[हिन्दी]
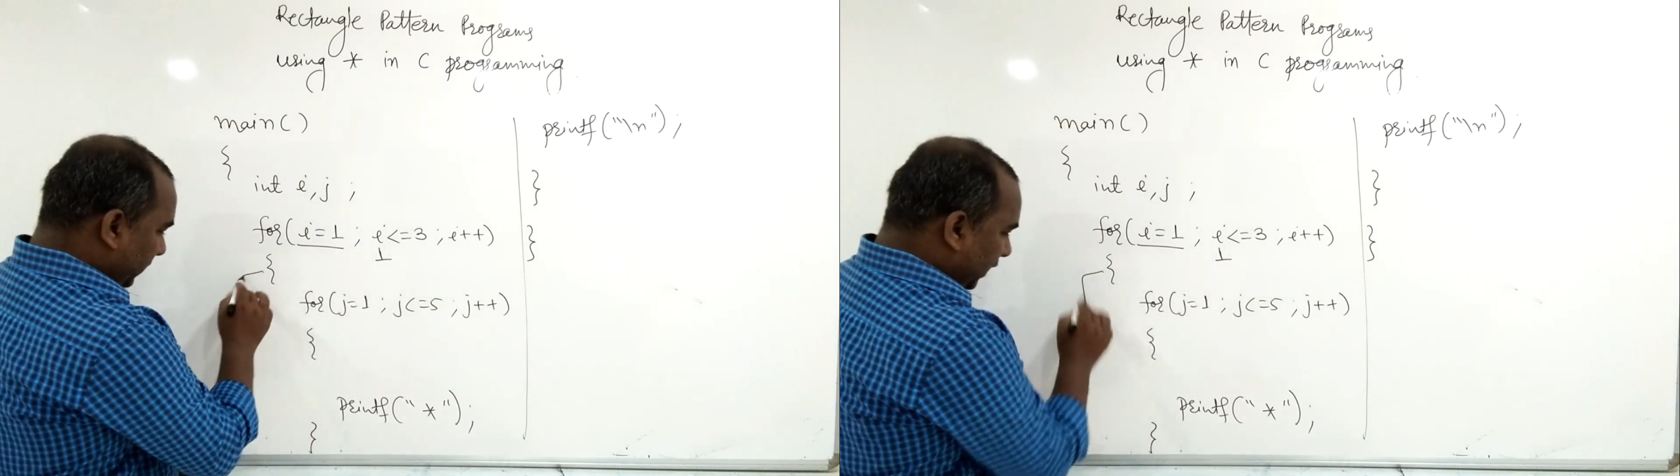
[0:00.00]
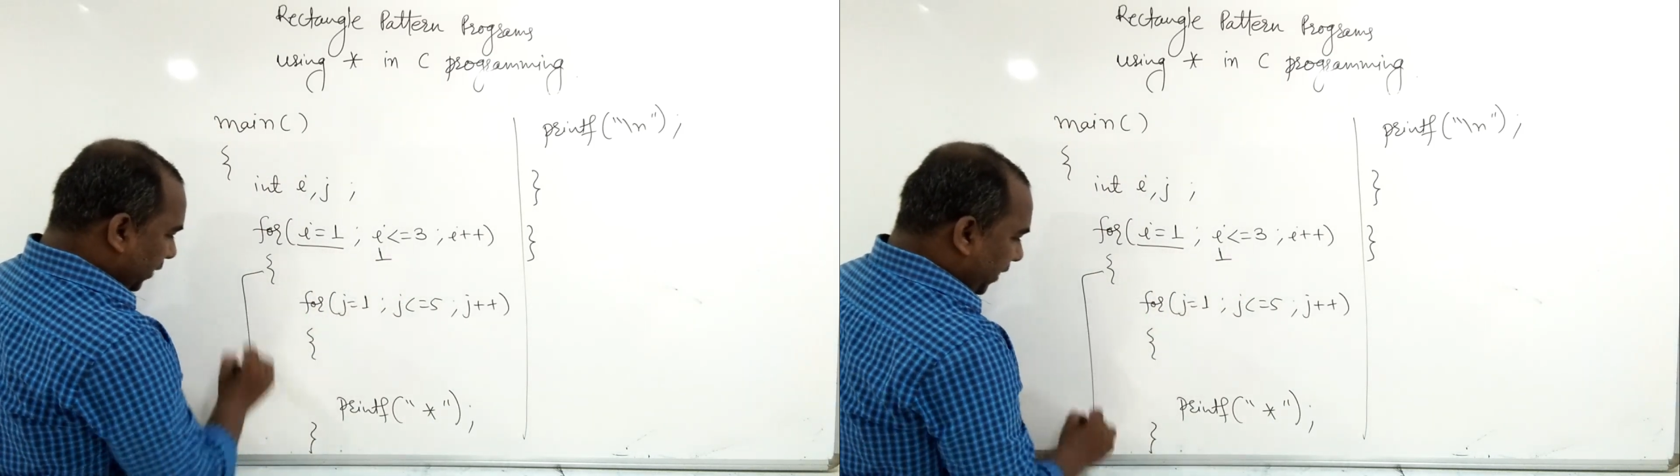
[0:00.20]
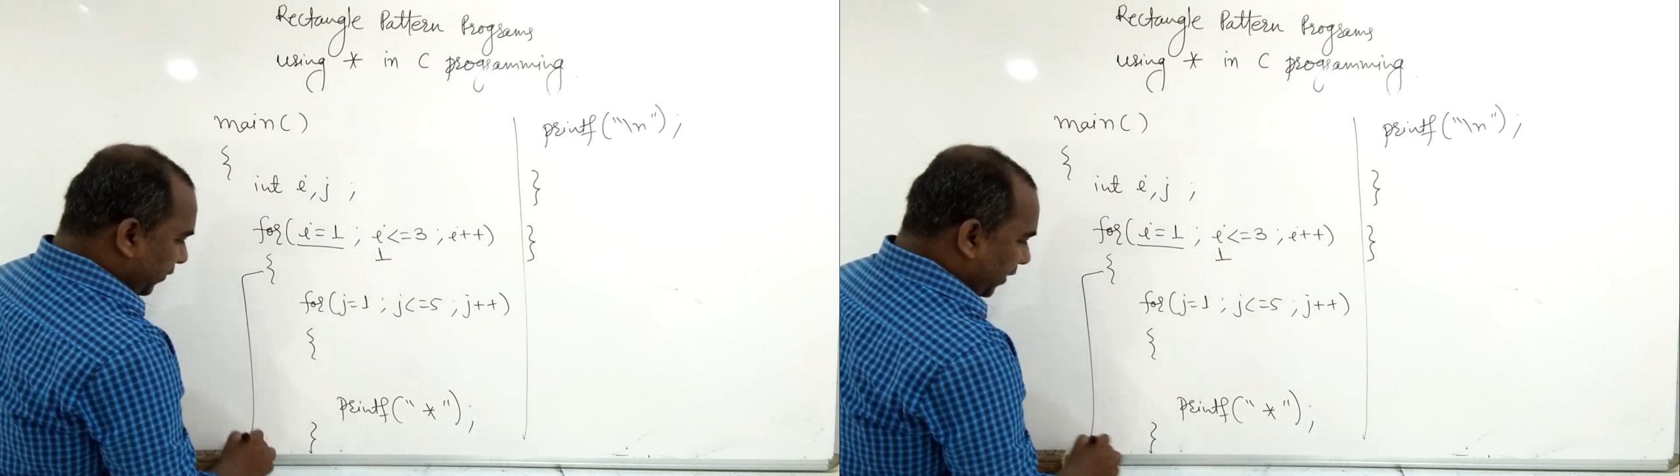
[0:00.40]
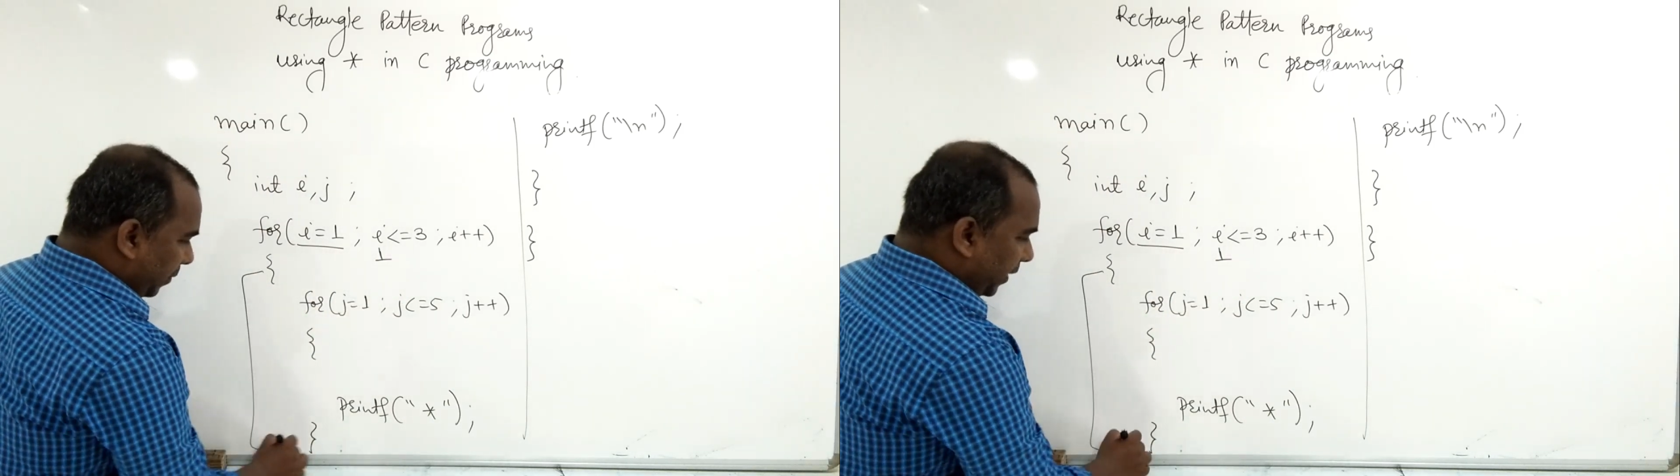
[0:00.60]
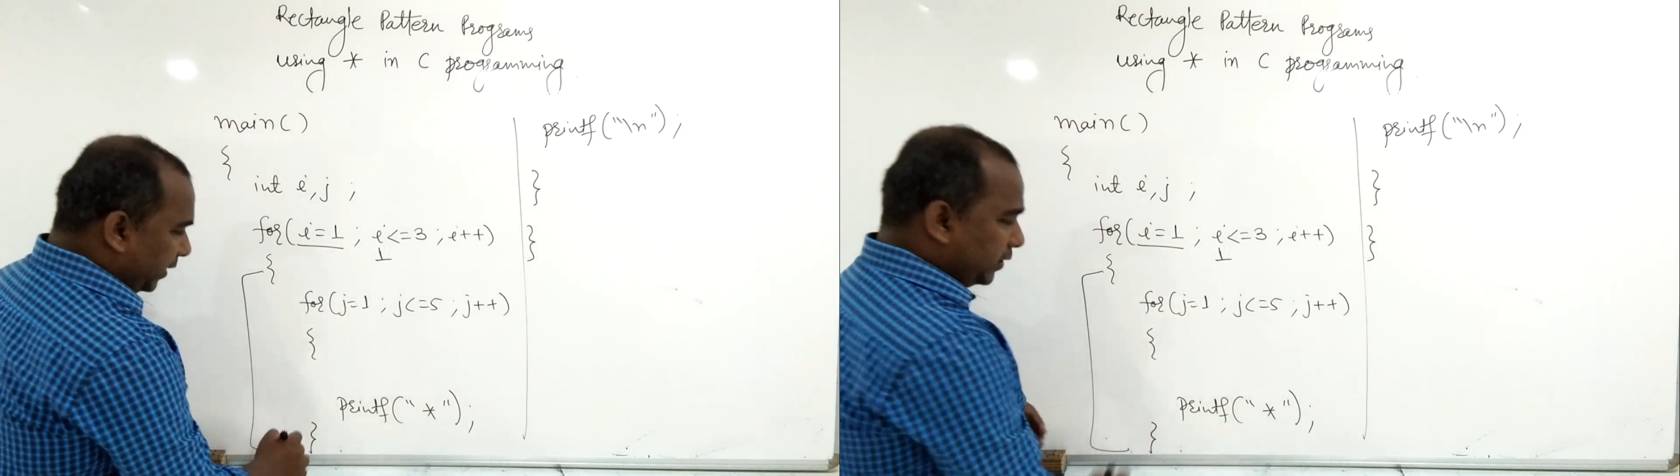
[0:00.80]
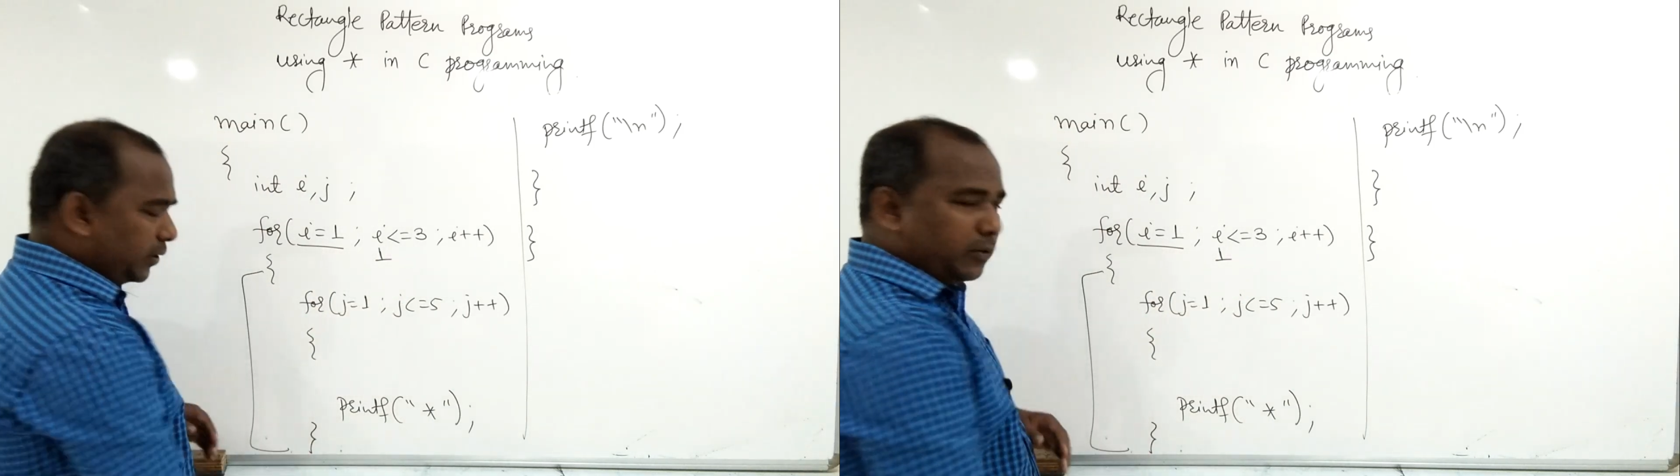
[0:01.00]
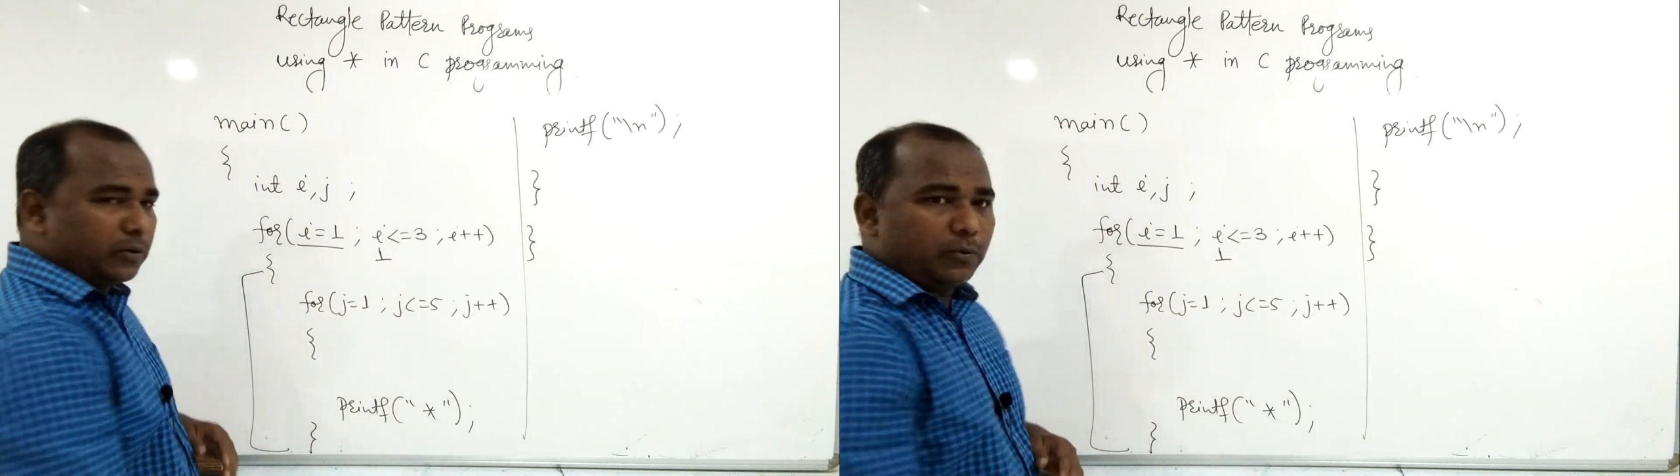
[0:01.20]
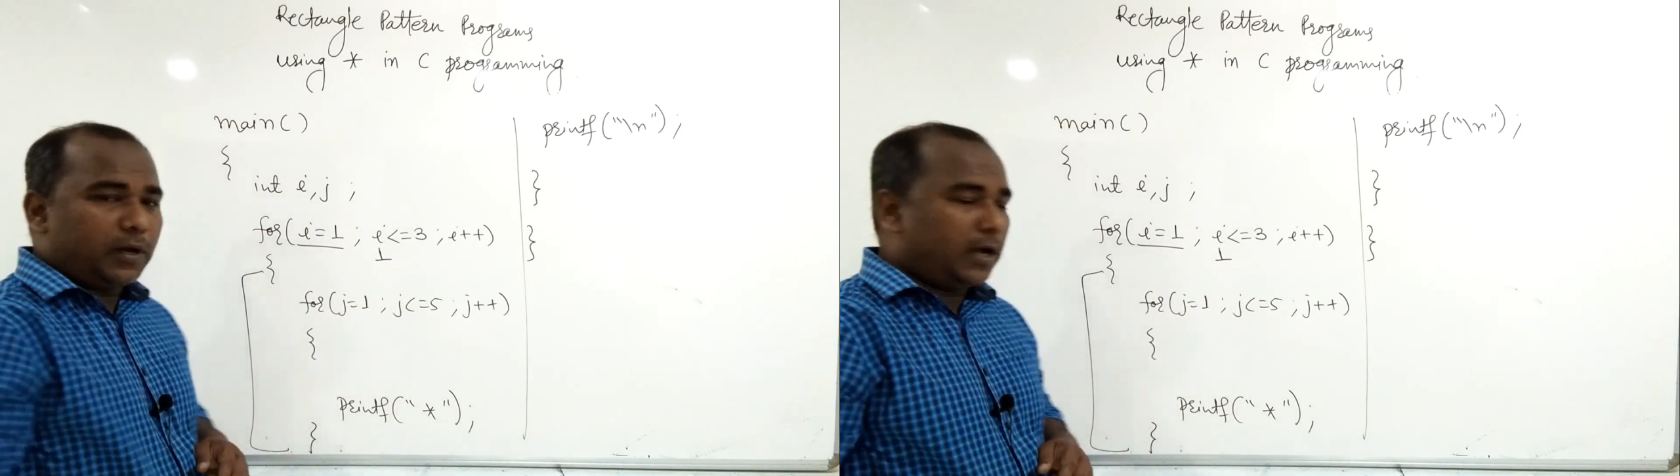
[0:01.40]
मतलब ये वाला पार्ट
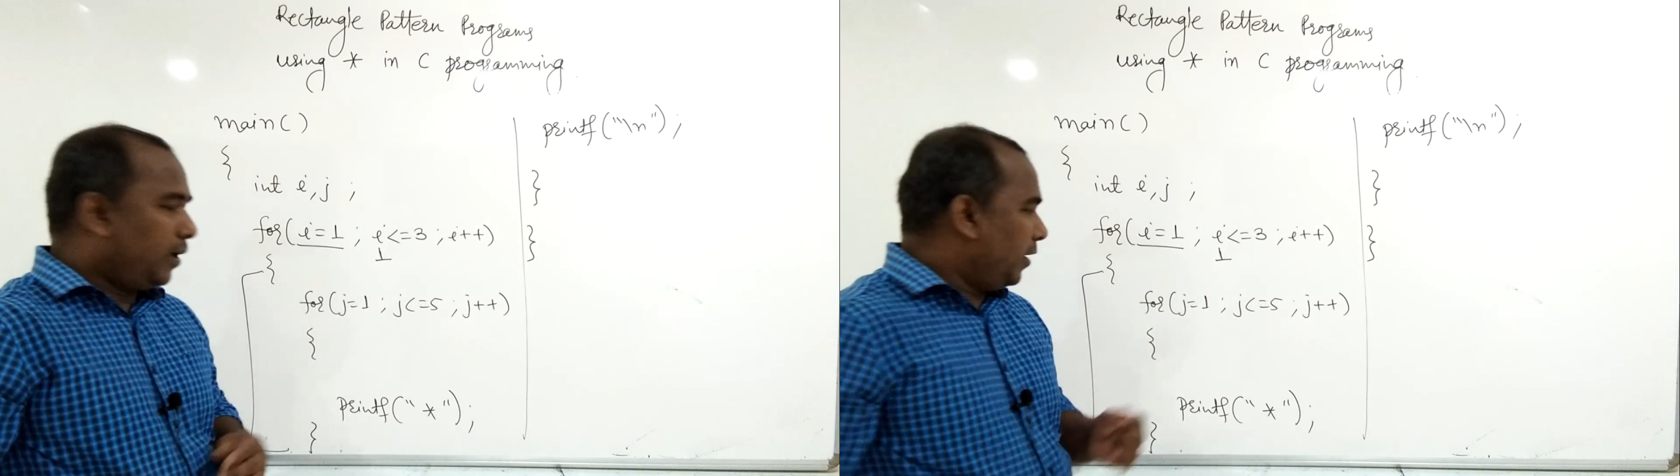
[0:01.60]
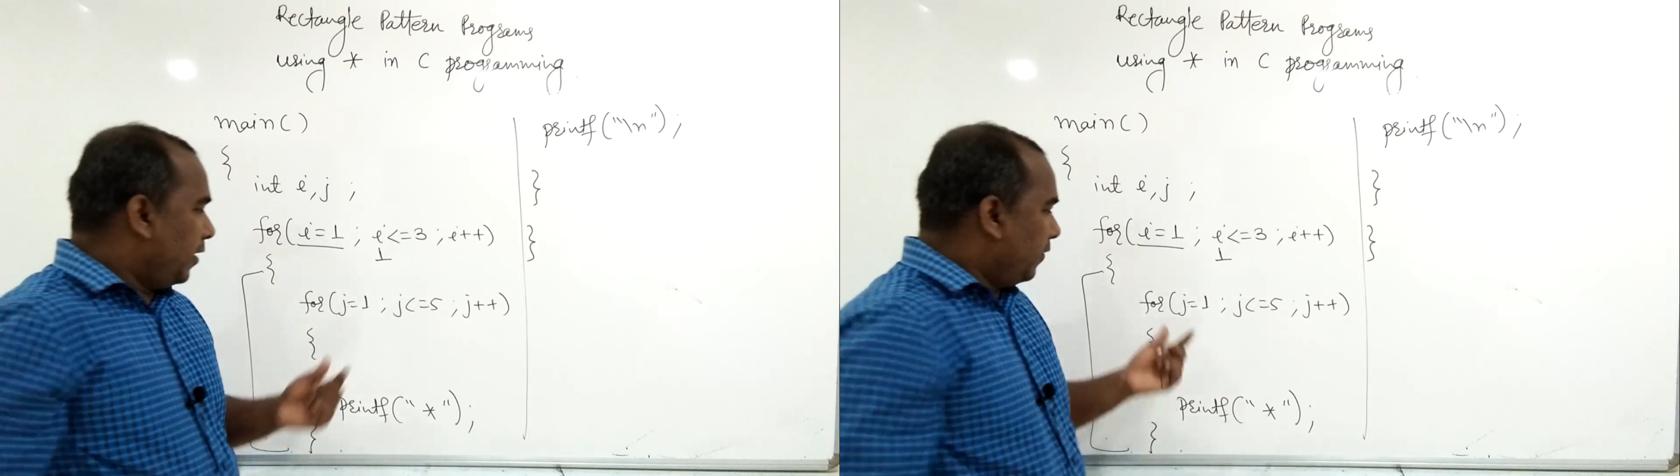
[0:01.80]
एग्जीक्यूट होगा